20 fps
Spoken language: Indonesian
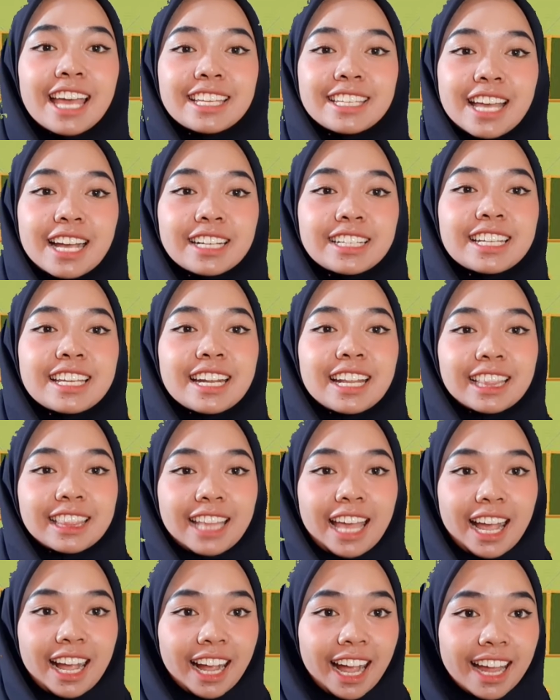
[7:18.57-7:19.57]
yang
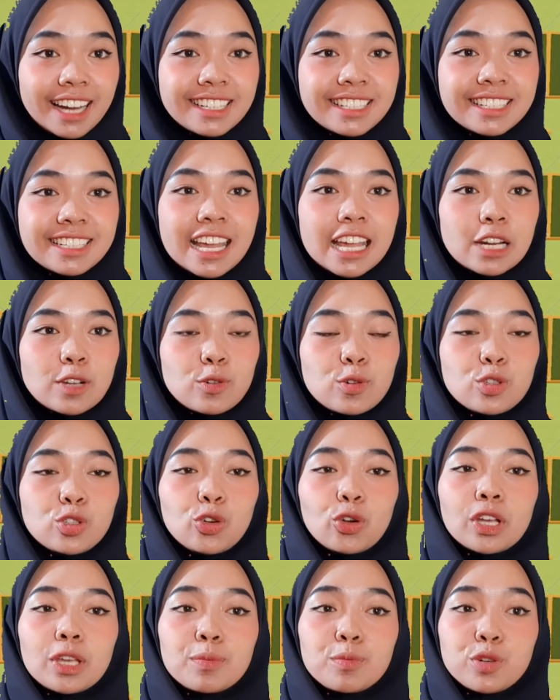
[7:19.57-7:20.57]
diretakkan dari
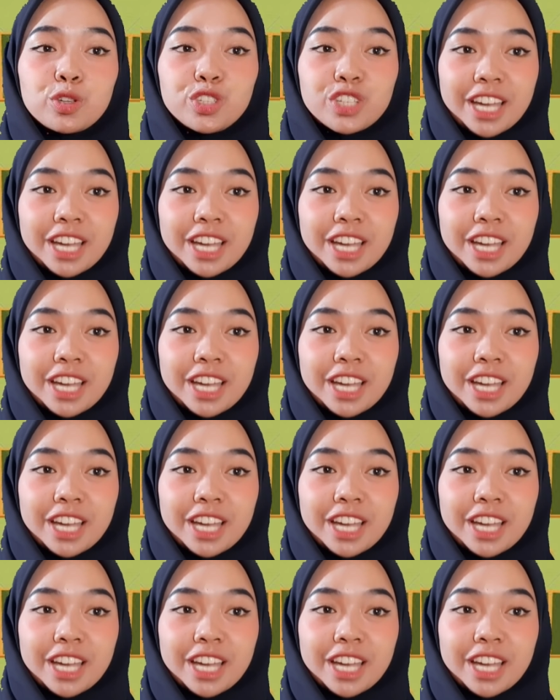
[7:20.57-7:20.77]
ujung ibu